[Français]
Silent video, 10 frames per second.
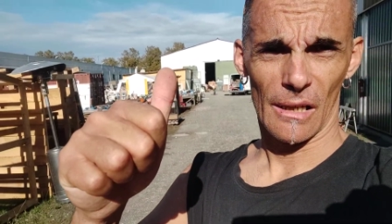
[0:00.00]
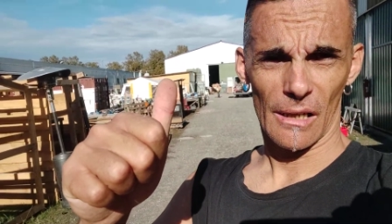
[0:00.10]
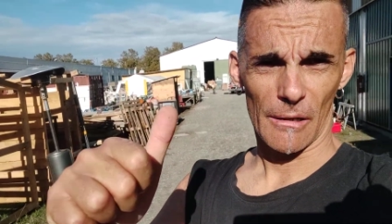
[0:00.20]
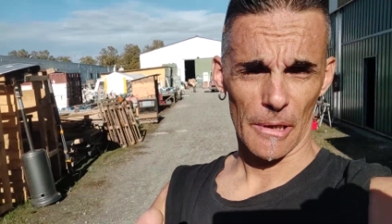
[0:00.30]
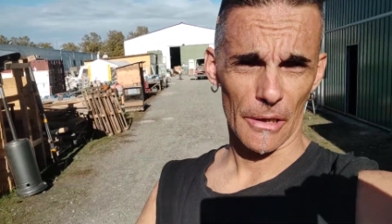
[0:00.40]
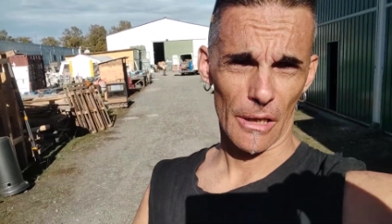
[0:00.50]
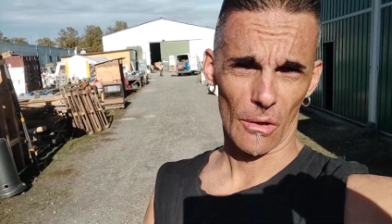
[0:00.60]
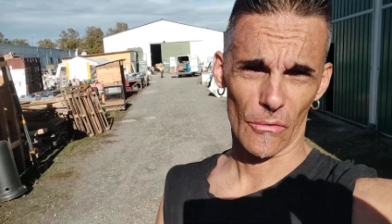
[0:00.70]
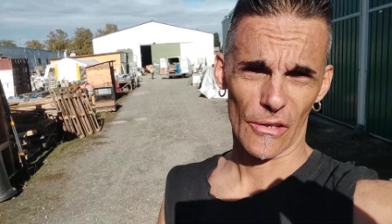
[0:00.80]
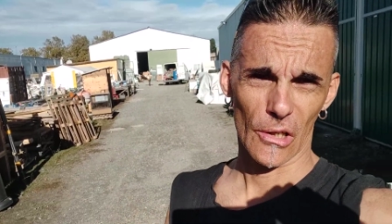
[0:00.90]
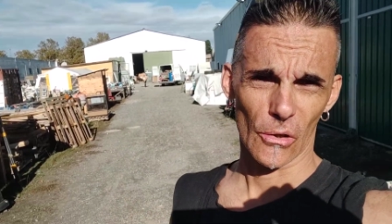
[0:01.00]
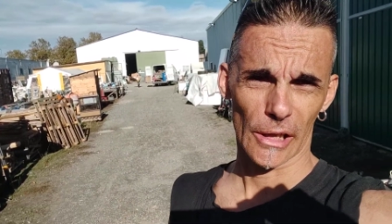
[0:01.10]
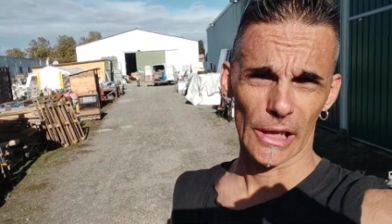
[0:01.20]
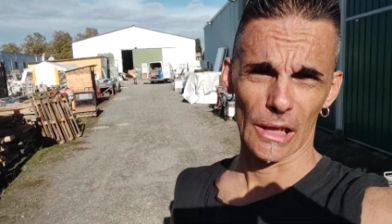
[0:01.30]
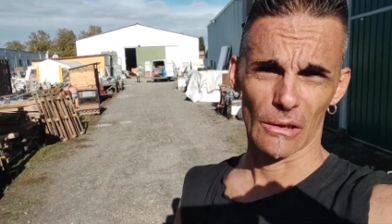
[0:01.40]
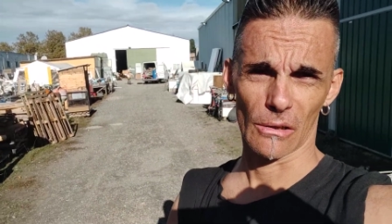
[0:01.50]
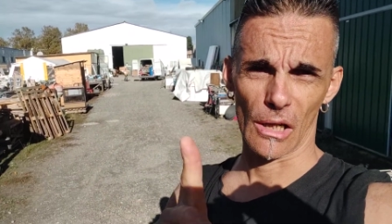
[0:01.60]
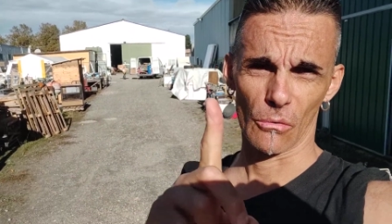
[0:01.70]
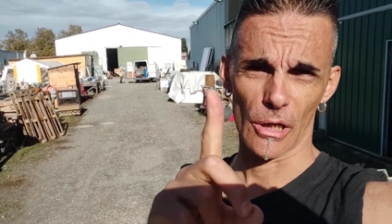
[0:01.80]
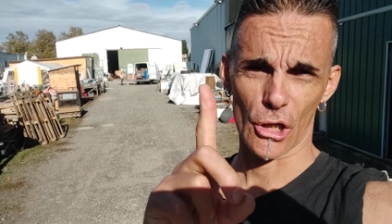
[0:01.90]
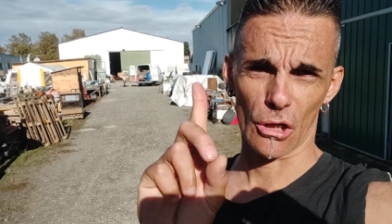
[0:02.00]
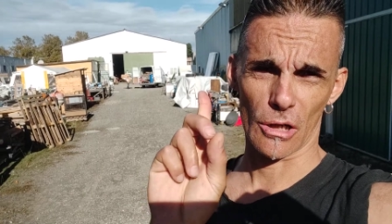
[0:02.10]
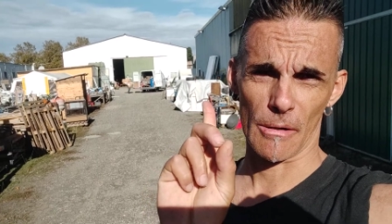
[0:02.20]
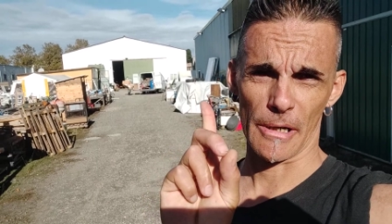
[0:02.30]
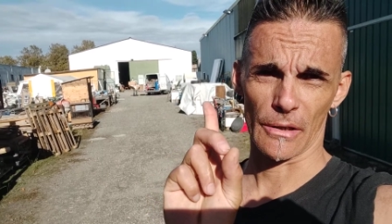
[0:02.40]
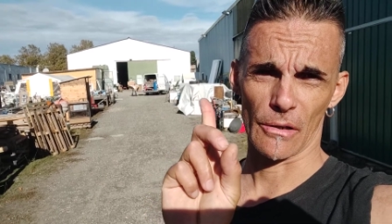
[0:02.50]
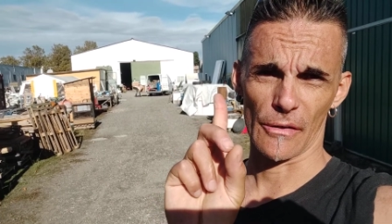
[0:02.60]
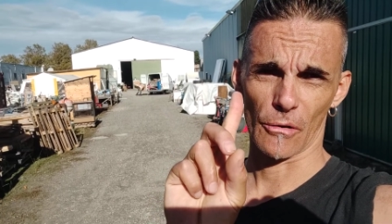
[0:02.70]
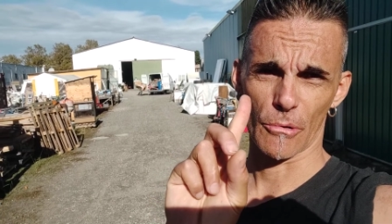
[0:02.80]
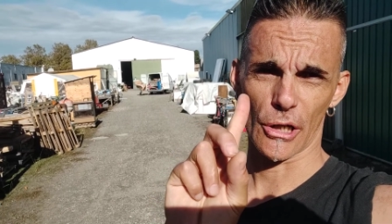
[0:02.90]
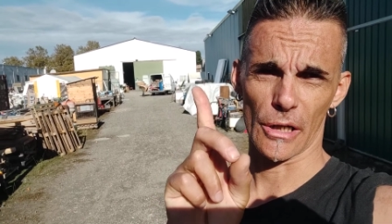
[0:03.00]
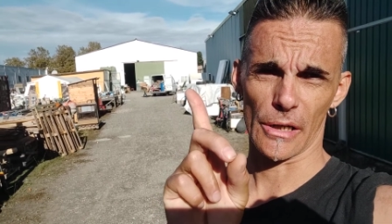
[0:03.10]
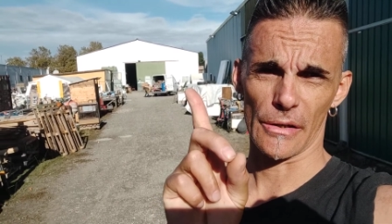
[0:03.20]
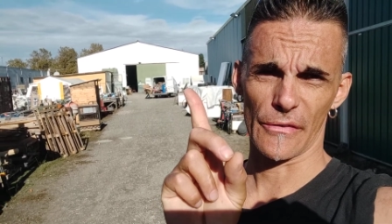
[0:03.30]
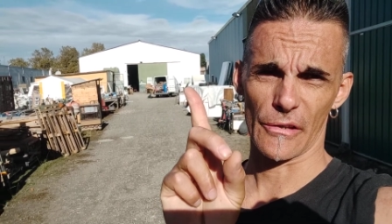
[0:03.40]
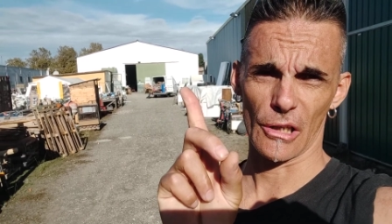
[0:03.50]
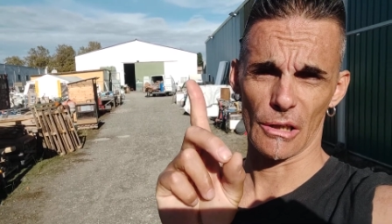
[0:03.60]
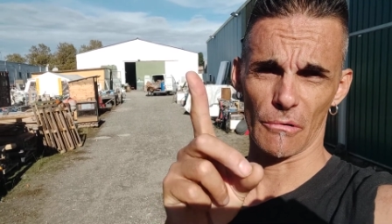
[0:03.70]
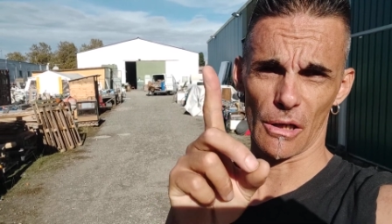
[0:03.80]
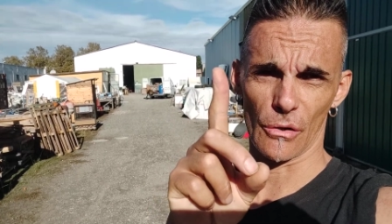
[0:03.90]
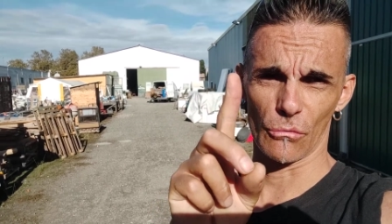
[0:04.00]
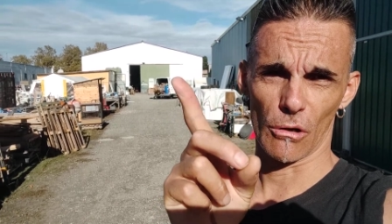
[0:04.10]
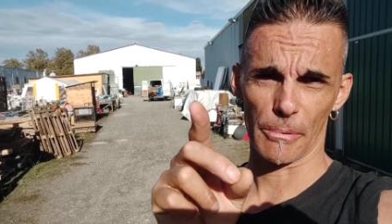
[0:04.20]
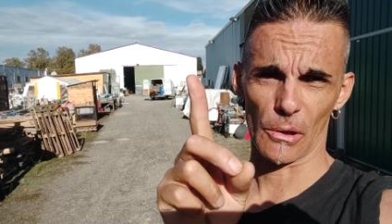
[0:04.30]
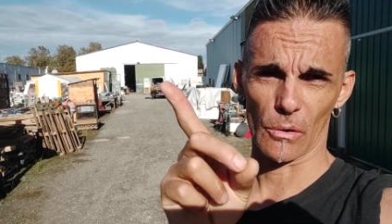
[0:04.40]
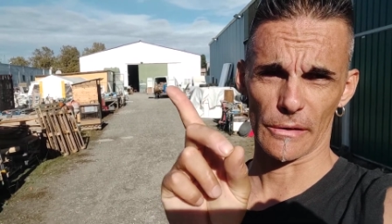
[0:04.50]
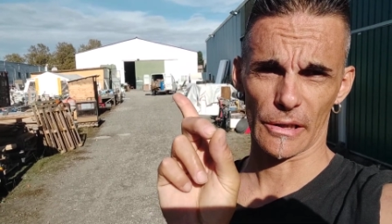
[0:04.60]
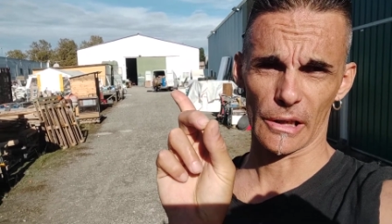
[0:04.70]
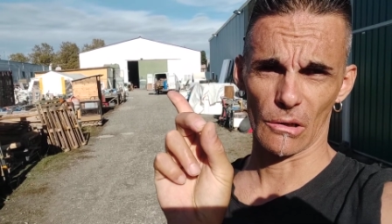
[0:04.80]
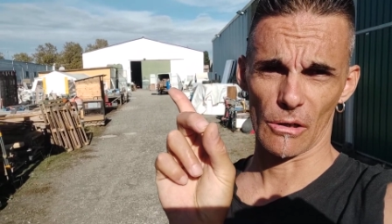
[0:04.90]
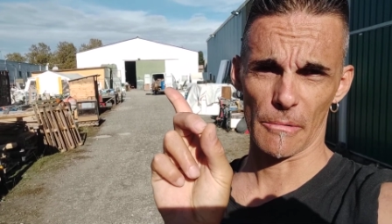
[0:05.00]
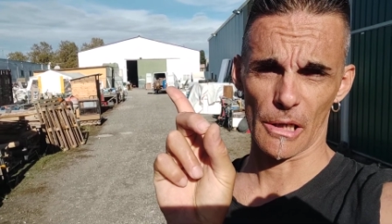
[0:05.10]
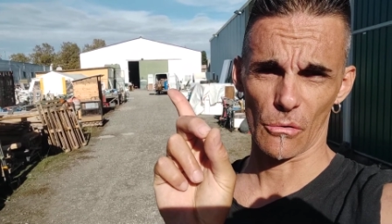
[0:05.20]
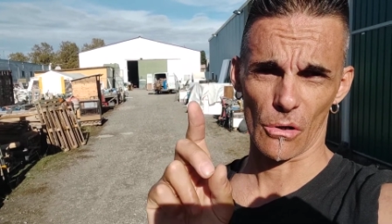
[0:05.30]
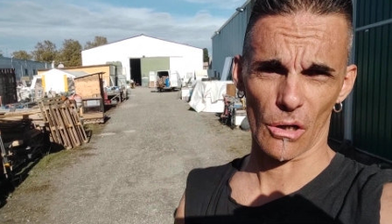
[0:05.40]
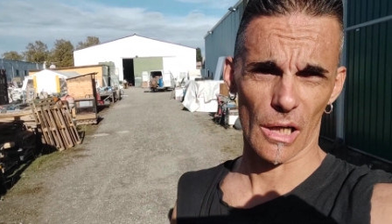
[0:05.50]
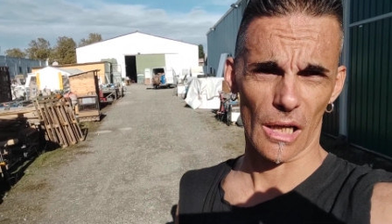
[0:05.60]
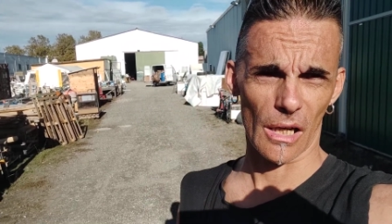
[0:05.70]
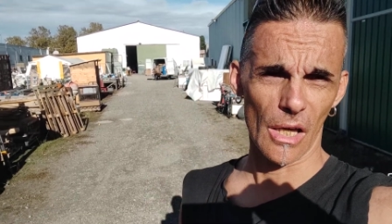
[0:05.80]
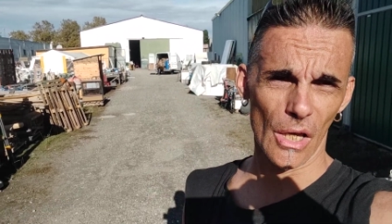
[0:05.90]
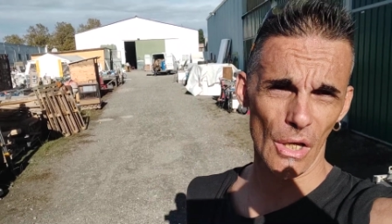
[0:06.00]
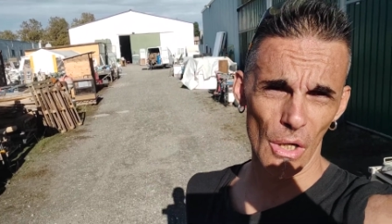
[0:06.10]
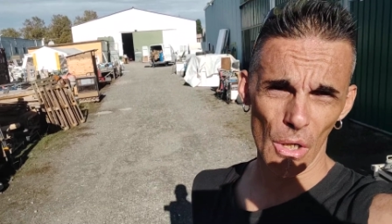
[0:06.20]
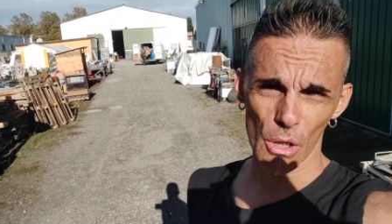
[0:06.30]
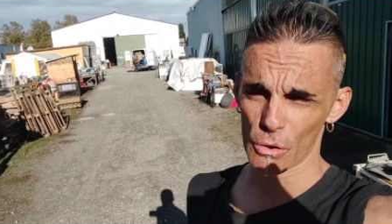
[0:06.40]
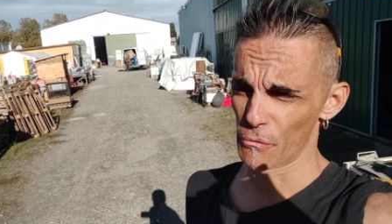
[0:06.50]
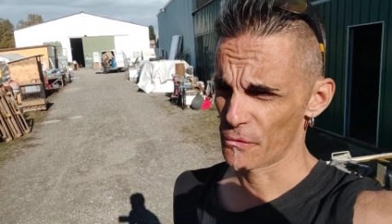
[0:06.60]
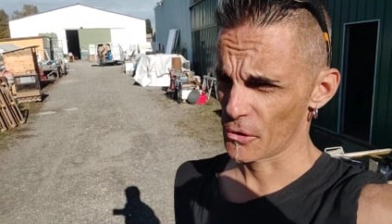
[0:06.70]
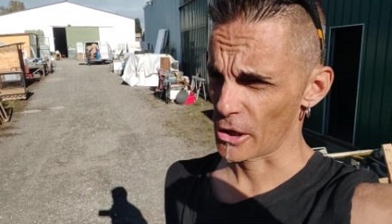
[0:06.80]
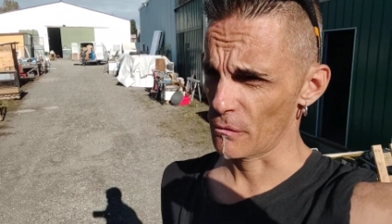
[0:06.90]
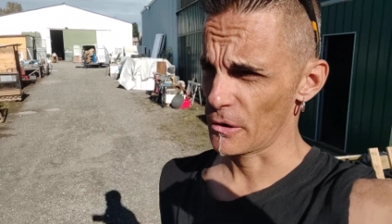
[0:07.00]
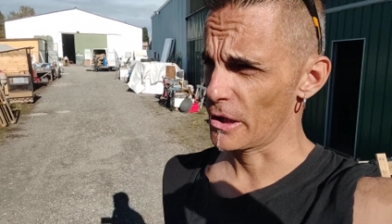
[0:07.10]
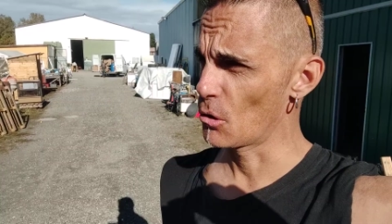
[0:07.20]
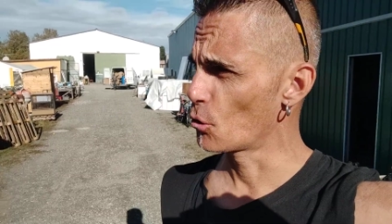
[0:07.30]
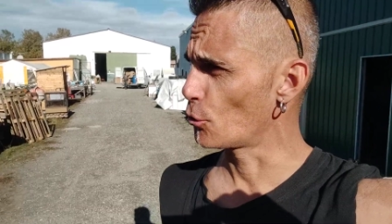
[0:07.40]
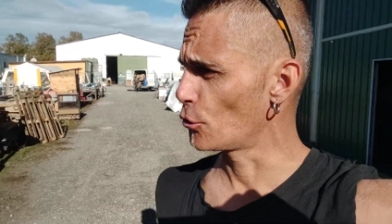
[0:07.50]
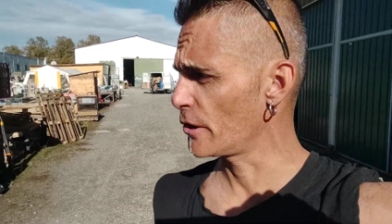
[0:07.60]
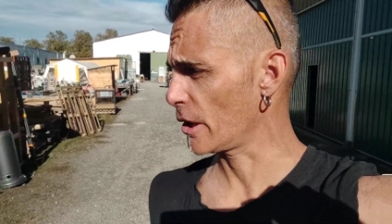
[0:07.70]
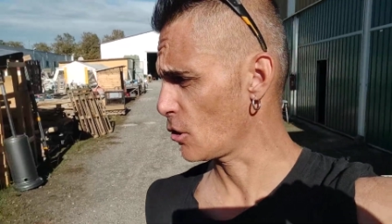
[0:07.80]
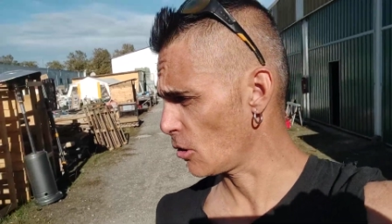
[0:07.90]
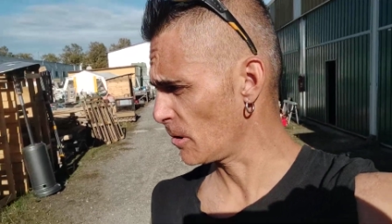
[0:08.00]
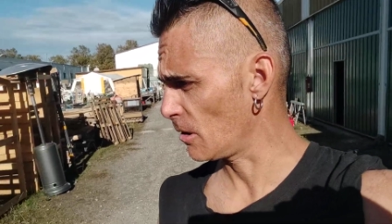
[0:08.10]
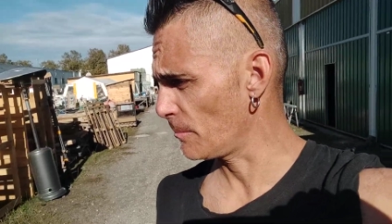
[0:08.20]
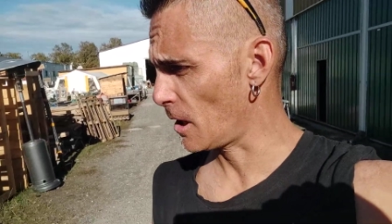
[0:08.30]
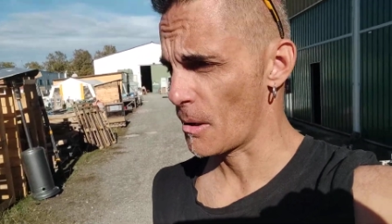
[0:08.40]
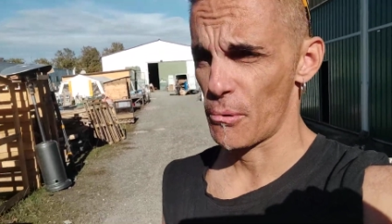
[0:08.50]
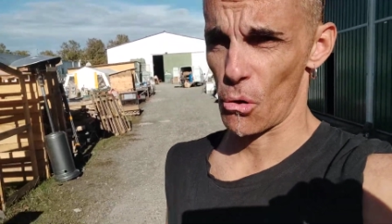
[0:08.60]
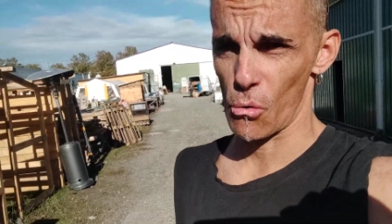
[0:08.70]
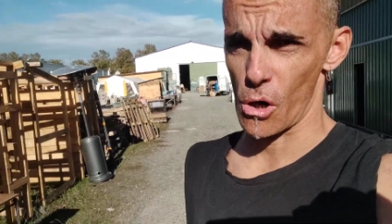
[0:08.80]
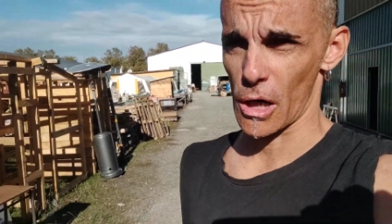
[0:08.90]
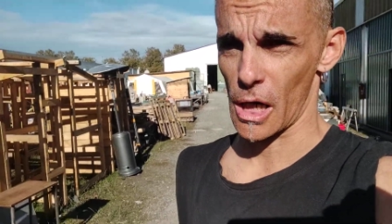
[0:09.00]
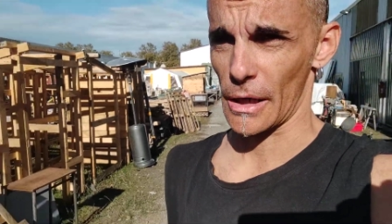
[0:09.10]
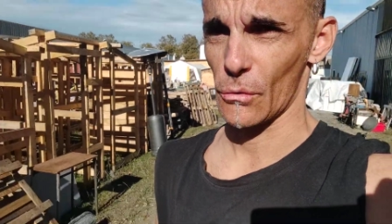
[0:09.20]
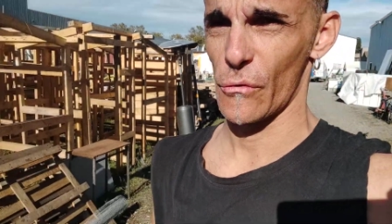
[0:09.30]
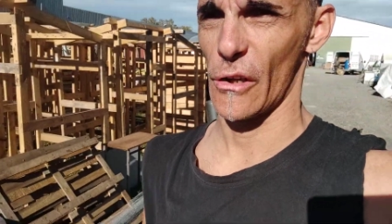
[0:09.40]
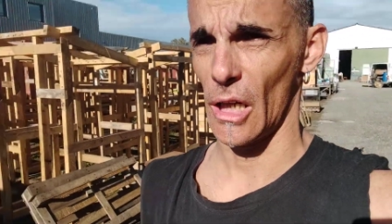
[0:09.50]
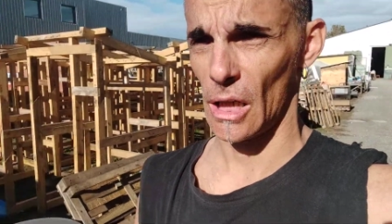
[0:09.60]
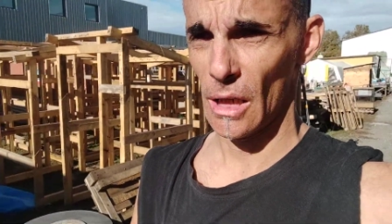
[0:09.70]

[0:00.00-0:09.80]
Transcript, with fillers: Là-bas, dans la recyclerie, euh, là où les gens amènent les objets. Ici, voilà, nous, après, on les trie, on les met dans le hangar. Je vous ferai une vidéo ultérieurement par rapport au hangar et tout ça.